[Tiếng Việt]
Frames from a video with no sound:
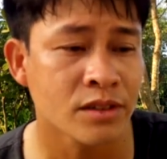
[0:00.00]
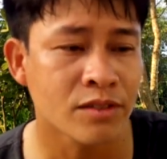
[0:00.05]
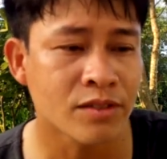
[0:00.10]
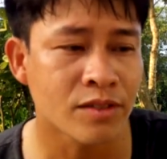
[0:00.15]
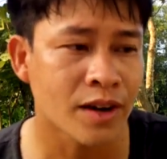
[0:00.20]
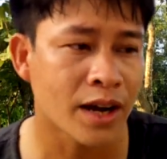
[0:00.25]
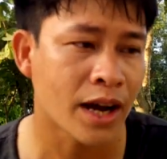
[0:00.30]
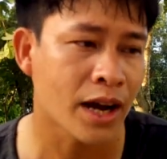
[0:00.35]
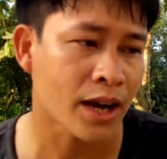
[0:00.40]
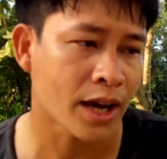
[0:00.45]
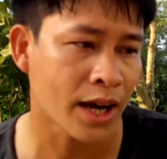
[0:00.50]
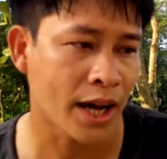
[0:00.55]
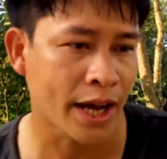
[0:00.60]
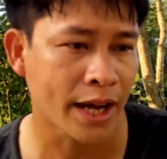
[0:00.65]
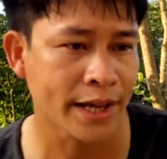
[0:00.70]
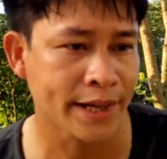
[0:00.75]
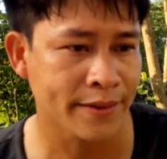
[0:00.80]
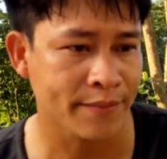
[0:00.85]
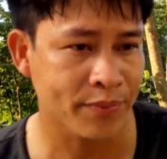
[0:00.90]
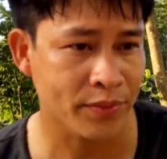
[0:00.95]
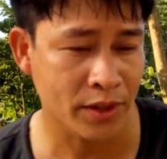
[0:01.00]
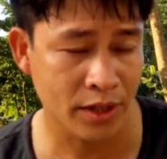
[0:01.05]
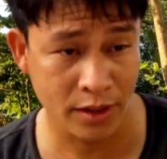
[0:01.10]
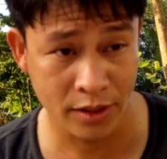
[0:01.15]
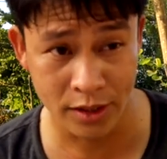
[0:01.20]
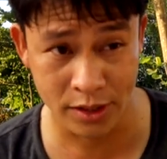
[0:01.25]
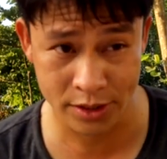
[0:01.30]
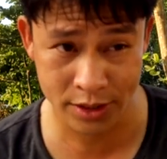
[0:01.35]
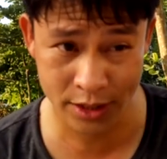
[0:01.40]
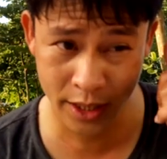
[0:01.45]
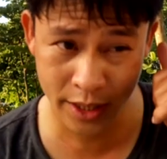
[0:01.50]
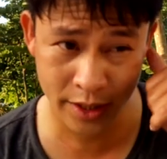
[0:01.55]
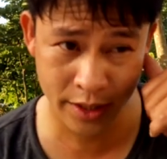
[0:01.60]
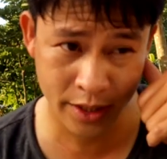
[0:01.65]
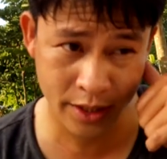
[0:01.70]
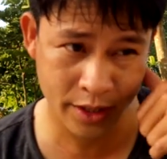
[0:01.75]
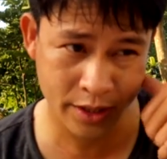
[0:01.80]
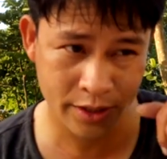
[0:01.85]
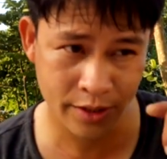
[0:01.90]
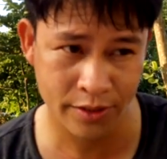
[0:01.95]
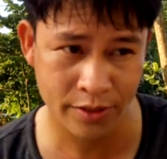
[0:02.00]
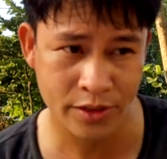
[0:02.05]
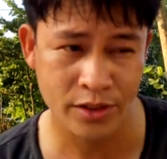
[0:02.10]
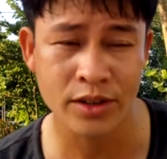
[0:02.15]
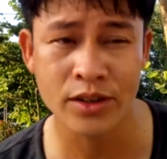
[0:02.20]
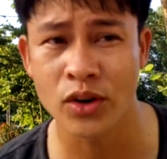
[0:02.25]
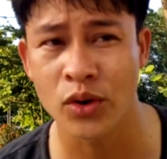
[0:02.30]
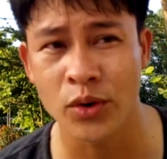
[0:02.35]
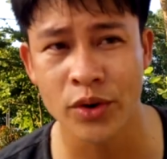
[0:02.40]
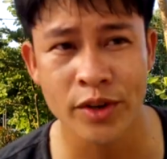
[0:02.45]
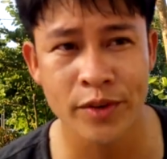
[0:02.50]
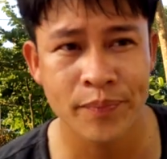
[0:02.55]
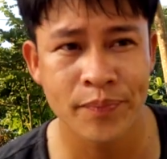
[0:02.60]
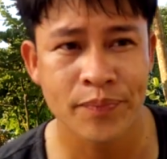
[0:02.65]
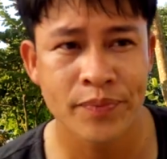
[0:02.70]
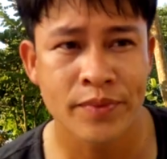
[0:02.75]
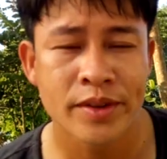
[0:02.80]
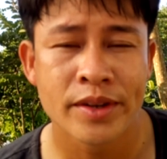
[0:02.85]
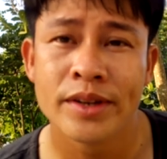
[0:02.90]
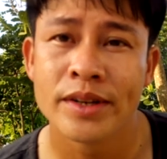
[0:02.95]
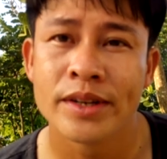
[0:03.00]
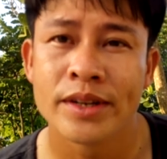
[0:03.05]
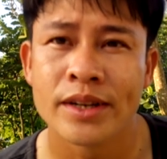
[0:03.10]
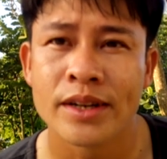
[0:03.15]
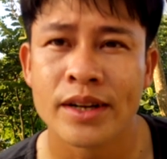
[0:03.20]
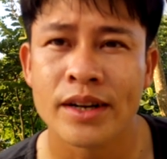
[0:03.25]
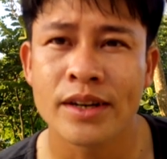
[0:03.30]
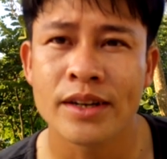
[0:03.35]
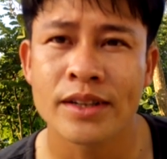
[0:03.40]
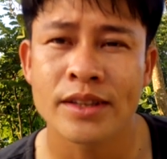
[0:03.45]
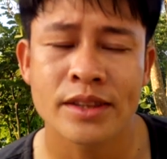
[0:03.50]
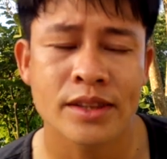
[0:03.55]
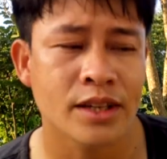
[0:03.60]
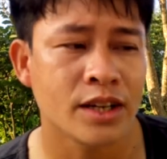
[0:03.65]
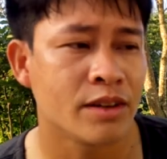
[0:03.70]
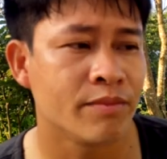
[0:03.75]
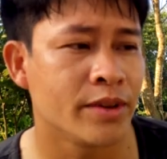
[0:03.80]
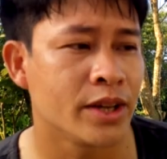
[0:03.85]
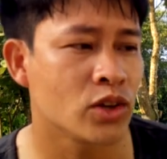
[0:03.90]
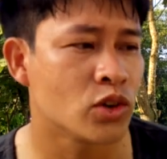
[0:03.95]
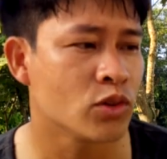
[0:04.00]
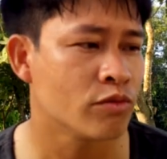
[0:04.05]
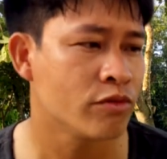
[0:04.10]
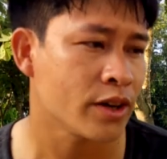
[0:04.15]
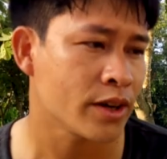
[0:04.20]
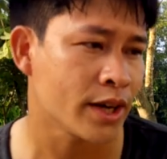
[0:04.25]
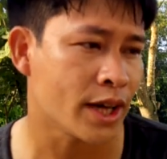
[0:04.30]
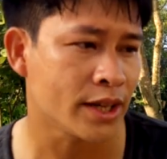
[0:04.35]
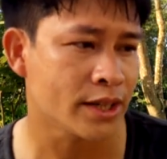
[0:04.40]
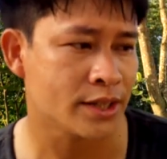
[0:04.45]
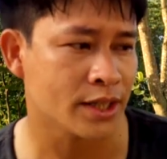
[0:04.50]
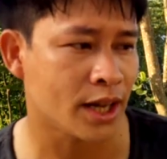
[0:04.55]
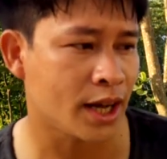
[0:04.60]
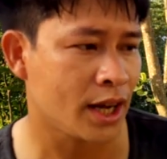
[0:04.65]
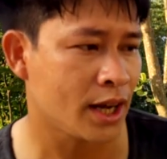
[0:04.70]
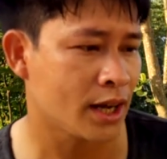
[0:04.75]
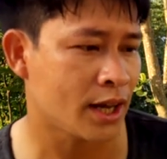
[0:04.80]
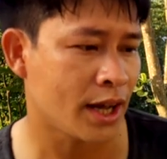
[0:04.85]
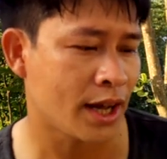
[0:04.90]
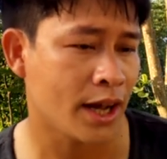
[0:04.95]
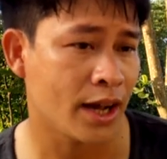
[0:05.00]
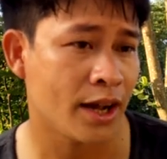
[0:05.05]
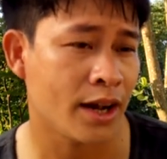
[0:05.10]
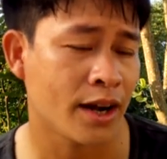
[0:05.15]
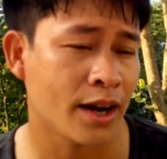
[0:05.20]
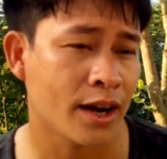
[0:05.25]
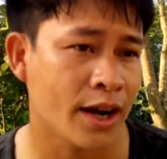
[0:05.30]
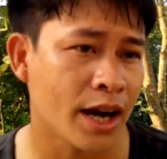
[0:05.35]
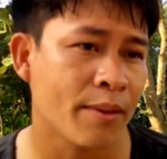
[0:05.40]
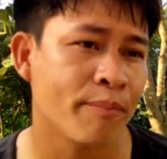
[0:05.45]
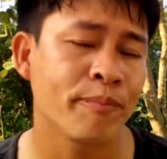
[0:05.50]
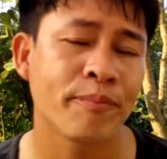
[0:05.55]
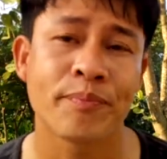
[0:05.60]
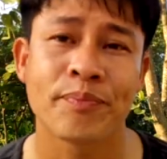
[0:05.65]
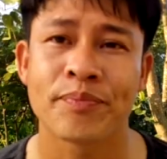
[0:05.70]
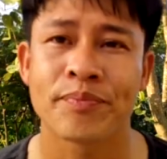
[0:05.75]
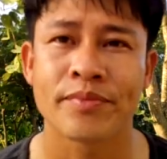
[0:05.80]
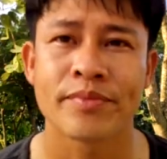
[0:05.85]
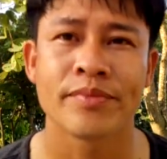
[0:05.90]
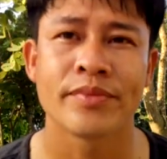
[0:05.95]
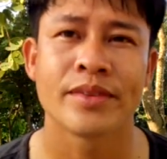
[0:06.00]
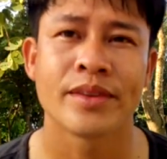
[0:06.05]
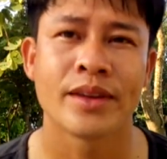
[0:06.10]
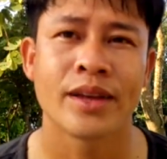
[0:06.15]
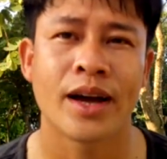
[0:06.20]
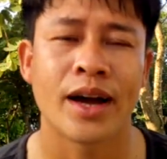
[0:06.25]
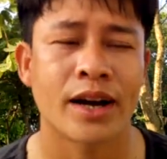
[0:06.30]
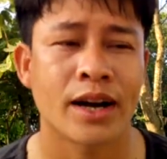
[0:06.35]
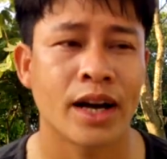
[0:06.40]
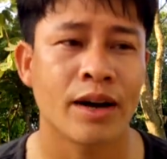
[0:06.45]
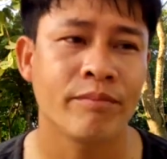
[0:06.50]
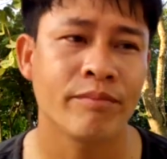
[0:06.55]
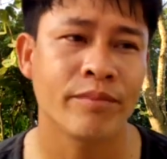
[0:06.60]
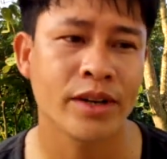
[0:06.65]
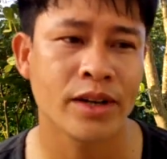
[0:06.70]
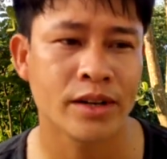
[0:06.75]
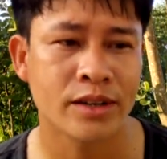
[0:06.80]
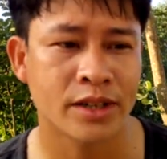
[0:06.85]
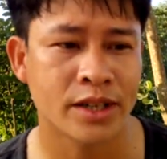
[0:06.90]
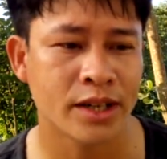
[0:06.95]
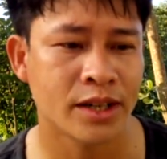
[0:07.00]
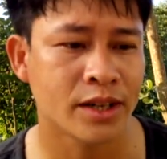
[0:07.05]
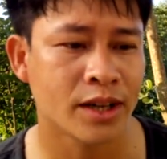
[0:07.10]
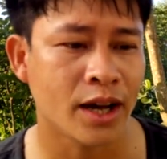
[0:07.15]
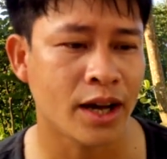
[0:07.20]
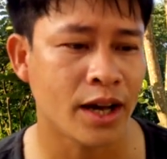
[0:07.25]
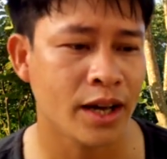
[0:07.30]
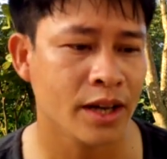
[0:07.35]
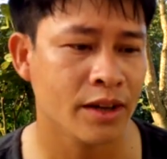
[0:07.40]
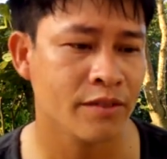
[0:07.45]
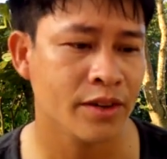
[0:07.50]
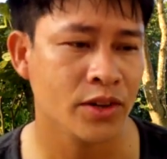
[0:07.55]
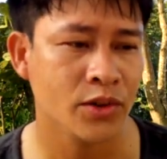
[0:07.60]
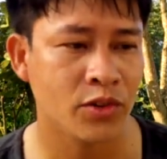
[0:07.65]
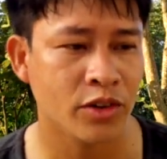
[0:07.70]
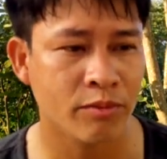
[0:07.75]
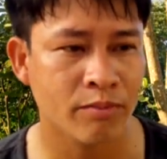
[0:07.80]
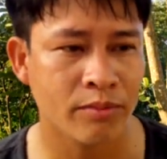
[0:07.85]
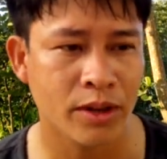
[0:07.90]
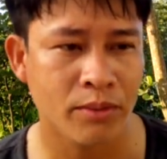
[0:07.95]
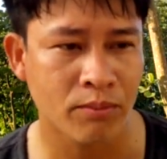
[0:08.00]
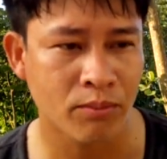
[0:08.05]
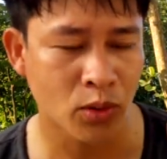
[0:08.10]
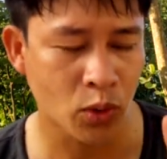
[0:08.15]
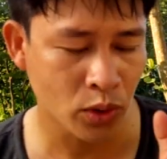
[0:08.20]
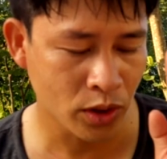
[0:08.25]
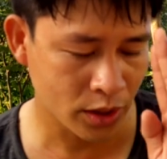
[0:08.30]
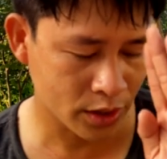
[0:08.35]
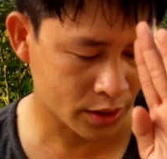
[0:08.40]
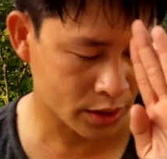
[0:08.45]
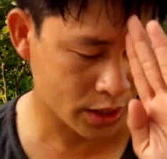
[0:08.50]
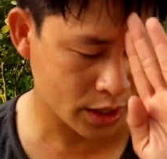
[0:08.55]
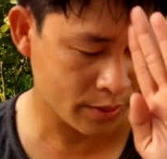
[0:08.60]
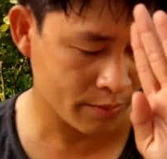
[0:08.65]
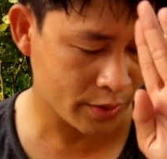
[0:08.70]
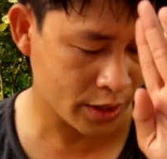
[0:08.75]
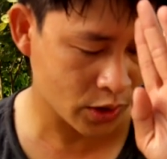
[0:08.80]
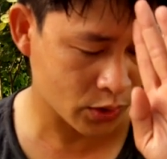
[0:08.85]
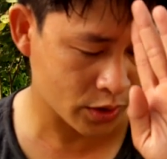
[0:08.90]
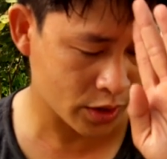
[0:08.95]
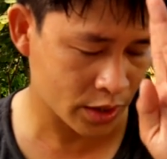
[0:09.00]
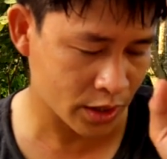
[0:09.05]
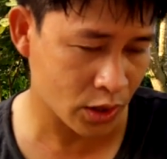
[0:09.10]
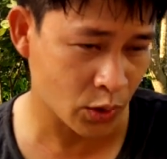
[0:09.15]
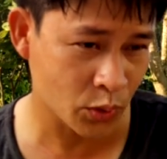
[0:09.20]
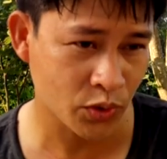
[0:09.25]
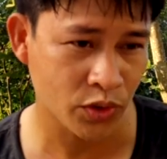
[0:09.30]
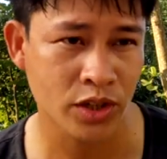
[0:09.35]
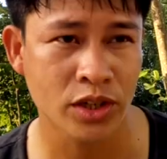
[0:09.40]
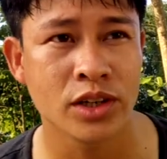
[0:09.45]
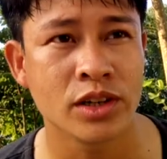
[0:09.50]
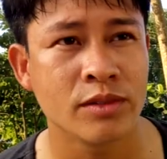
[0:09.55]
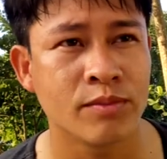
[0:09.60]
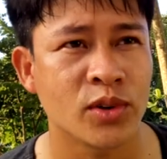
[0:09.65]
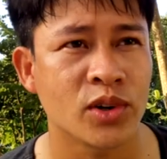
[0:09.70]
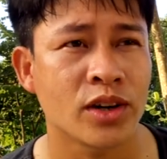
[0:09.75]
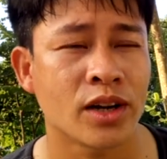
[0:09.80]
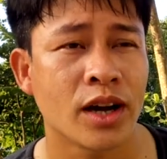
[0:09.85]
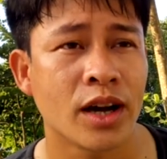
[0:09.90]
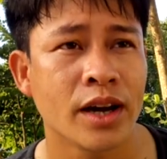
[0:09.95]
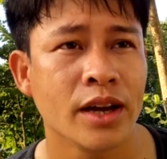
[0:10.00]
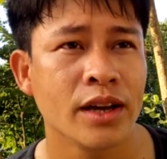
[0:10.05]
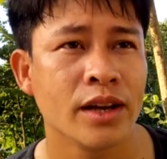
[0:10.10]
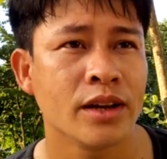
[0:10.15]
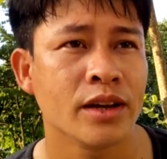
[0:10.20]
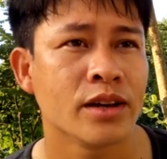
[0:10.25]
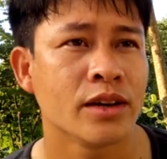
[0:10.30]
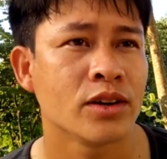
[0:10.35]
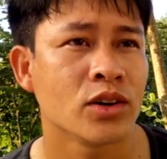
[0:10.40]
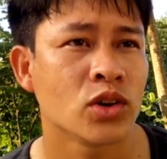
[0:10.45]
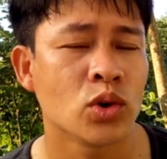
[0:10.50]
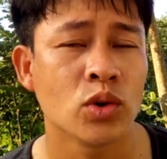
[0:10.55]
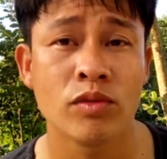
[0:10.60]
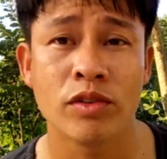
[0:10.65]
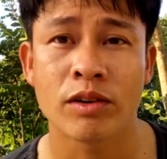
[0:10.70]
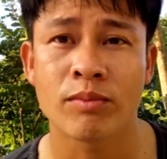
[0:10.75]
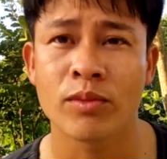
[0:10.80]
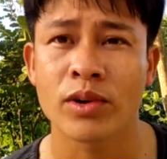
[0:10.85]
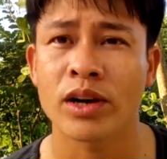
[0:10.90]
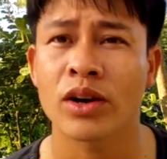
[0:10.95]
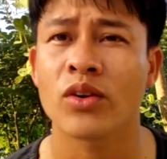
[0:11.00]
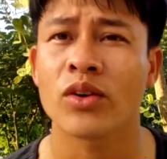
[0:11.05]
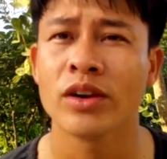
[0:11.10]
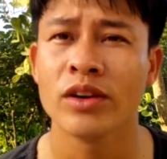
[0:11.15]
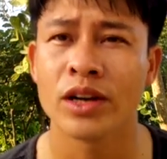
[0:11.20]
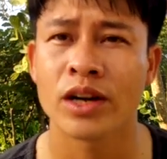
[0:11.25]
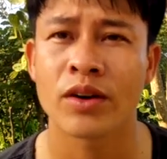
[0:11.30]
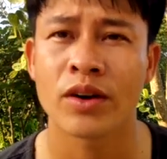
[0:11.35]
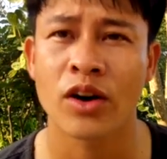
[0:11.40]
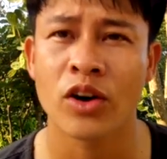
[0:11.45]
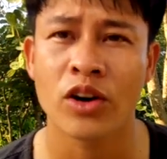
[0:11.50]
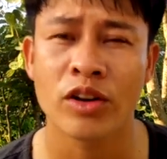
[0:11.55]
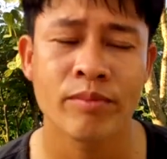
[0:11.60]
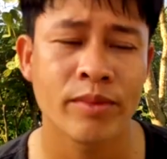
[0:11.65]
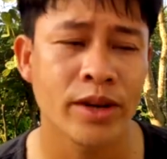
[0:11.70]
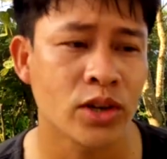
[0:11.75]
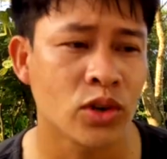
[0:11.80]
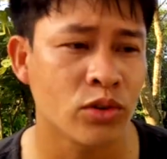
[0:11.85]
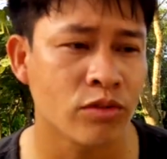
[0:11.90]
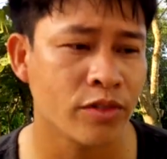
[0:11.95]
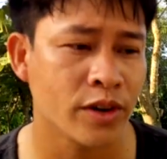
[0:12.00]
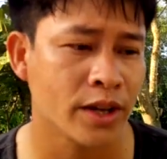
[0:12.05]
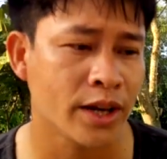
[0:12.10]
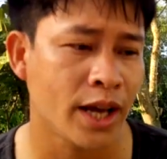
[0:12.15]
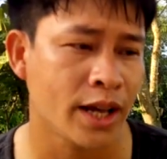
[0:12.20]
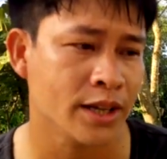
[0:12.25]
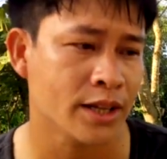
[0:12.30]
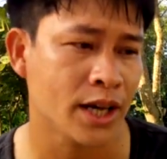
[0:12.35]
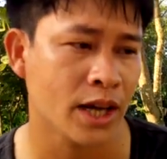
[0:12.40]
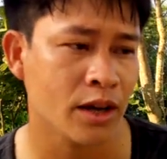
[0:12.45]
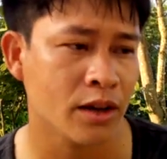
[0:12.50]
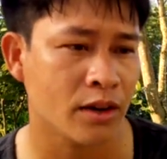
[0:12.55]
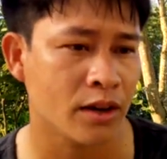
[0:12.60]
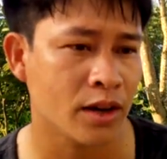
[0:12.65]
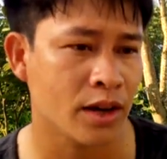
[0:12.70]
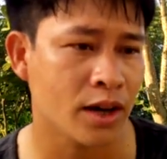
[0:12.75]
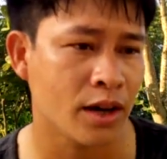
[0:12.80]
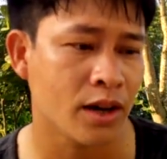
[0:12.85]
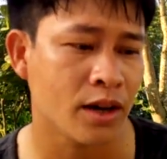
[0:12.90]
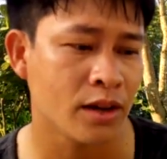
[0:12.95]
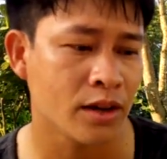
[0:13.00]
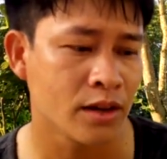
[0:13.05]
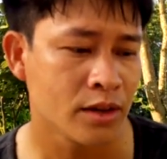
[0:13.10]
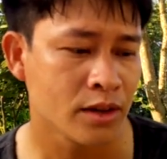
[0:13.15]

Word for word: Và cái lượng dân thì tương đối. Đó, tức là mình cũng phải đánh giá là à, hàng năm. Hàng năm thì ở trên cái, ví dụ như mình muốn là tìm hiểu để đầu tư một cái khu vực, mỗi con đường nào đó thì mình cũng phải đánh giá được là à,